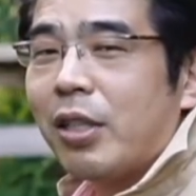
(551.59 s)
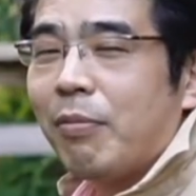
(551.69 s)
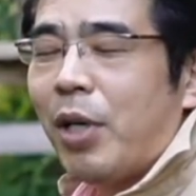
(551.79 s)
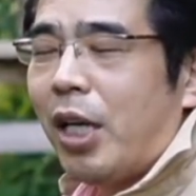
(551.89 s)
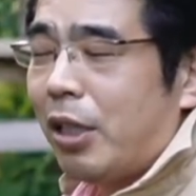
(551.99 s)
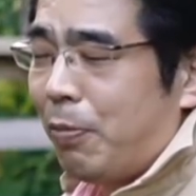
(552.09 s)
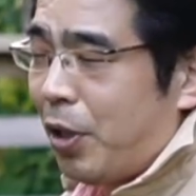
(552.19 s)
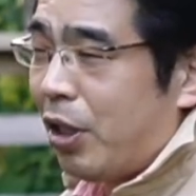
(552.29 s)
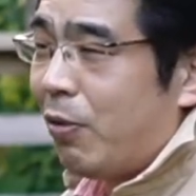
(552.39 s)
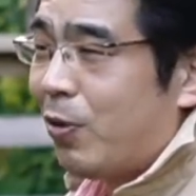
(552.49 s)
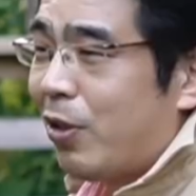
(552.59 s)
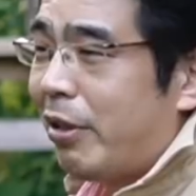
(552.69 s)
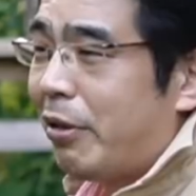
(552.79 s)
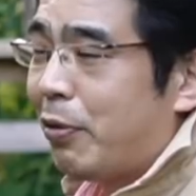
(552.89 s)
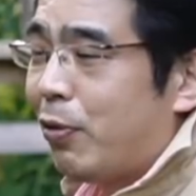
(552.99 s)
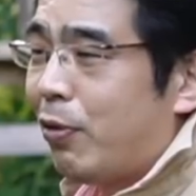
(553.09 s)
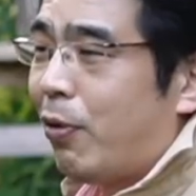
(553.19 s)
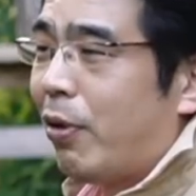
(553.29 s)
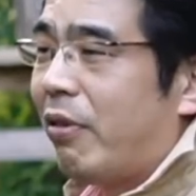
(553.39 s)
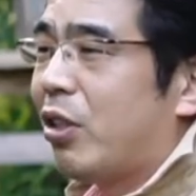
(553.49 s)
まあやっぱり気持ちはあるけど
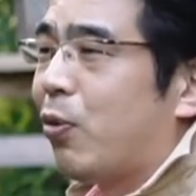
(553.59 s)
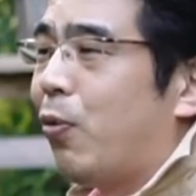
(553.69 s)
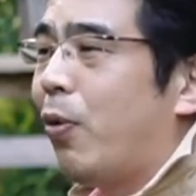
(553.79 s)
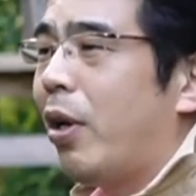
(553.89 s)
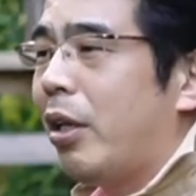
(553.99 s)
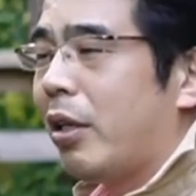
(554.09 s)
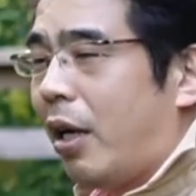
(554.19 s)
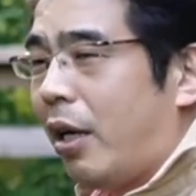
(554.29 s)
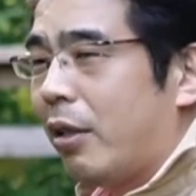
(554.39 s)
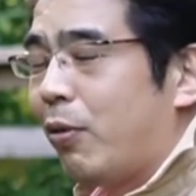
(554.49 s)
これはしょうがないか